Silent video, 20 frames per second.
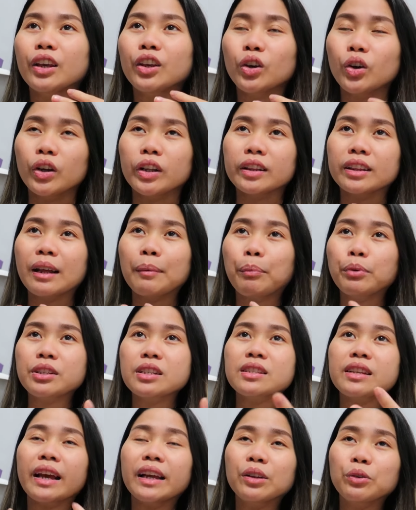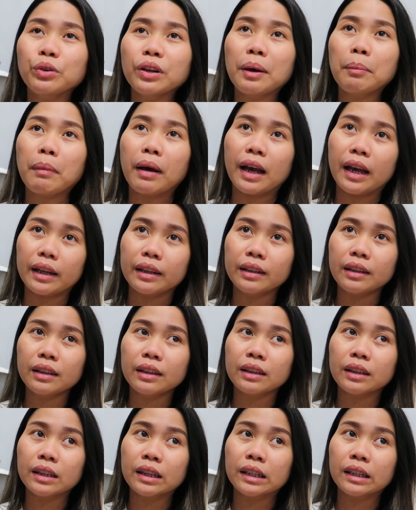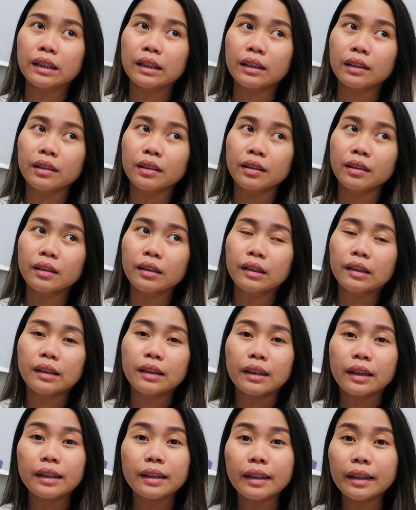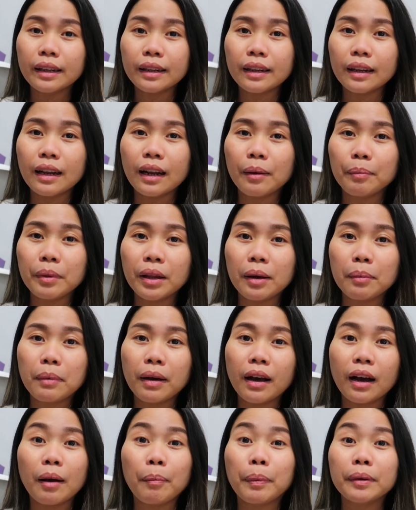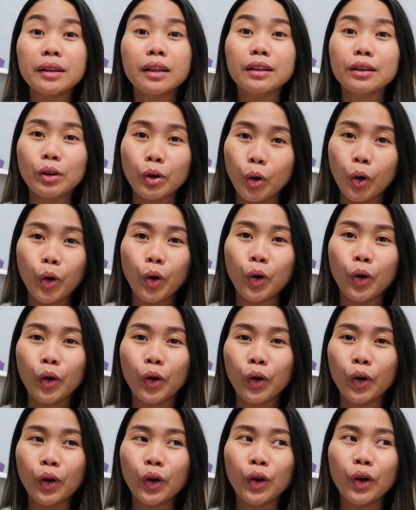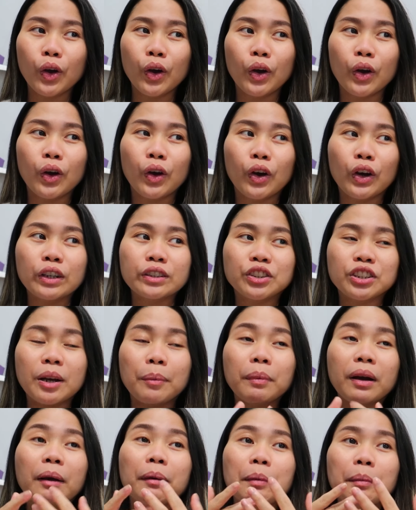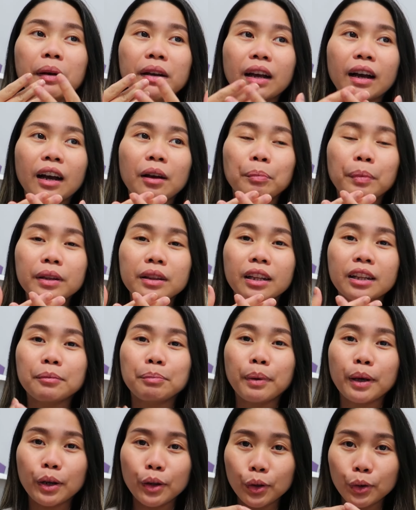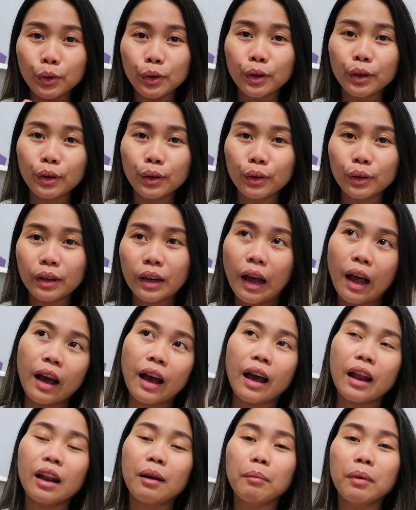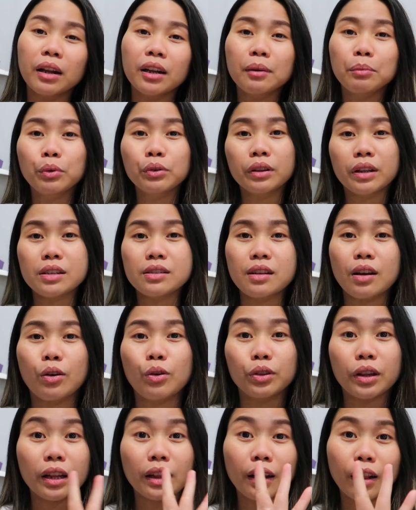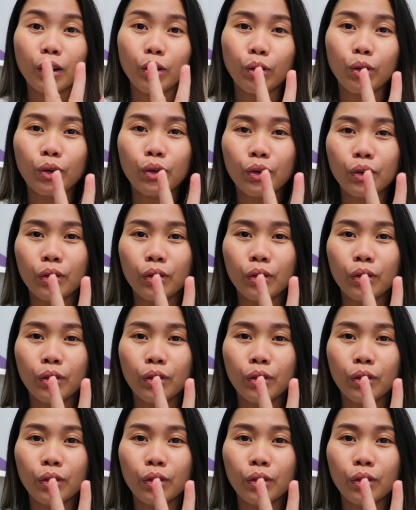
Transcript: Yun. Tapos sa side ko naman, hindi rin alam ng mga kapatid ko. Siyam kami magkakapatid, pero yung nakakaalam lang na buntis ako, tatlo.